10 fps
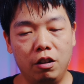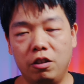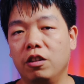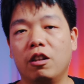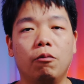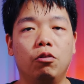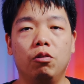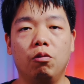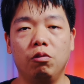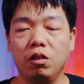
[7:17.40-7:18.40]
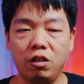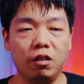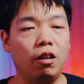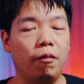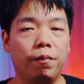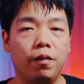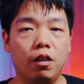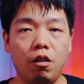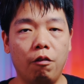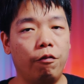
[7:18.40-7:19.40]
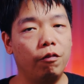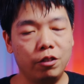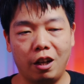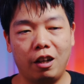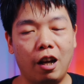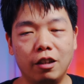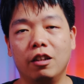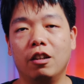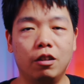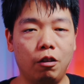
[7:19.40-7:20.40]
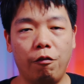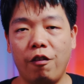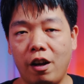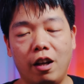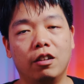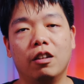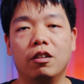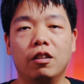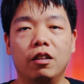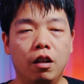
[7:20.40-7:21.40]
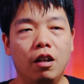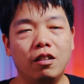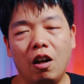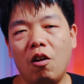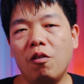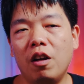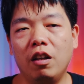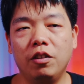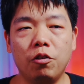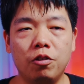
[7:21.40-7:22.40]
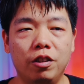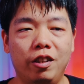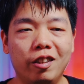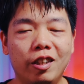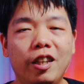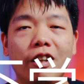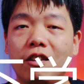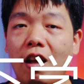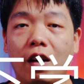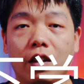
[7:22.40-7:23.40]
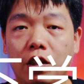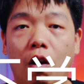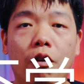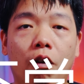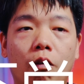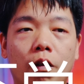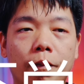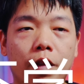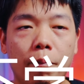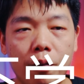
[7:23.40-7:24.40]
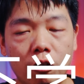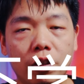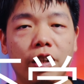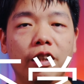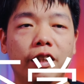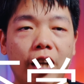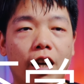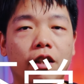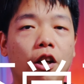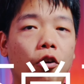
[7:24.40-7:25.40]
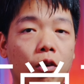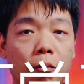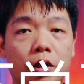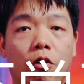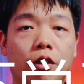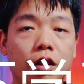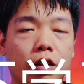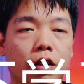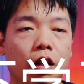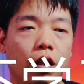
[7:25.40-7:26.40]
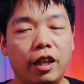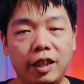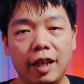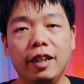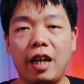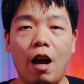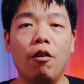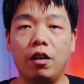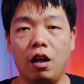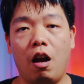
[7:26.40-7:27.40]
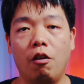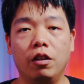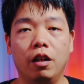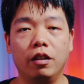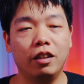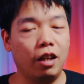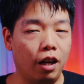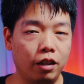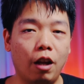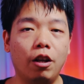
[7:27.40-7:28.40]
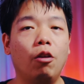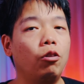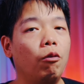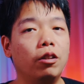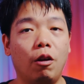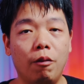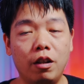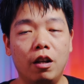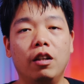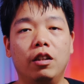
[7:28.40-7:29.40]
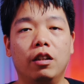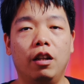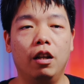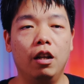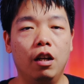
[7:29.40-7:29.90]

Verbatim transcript: 事情上面去。我觉得真的要想开这件事情，要放开这个事情。然后呢，就是其实线上的交流 没有线下的交流那么有意思，在线下会更好一点。线下大家都会稍微客气一点，